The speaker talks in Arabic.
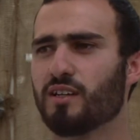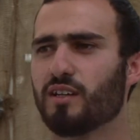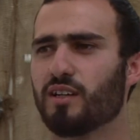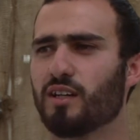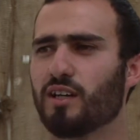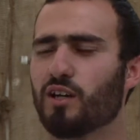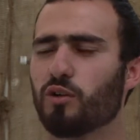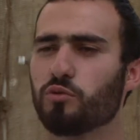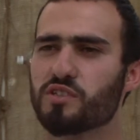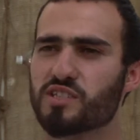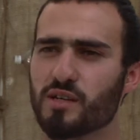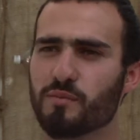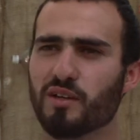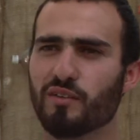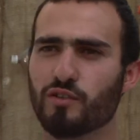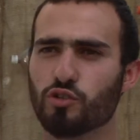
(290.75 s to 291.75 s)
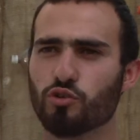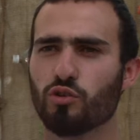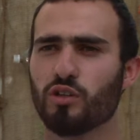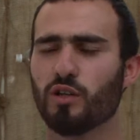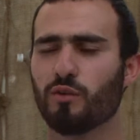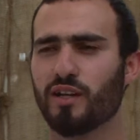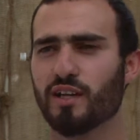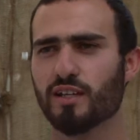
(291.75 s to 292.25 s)
آه، ونستمر في
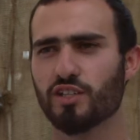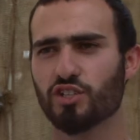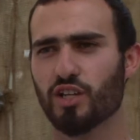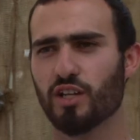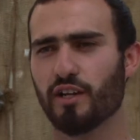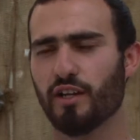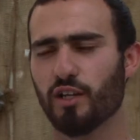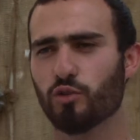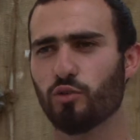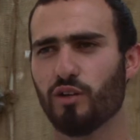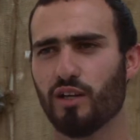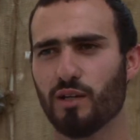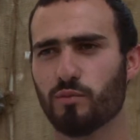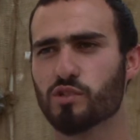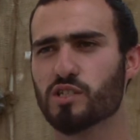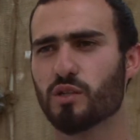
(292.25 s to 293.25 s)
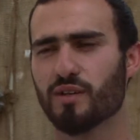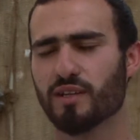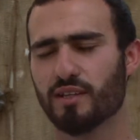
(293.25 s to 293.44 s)
شغلنا ولكن ان شاء الله راح يكون على مستوى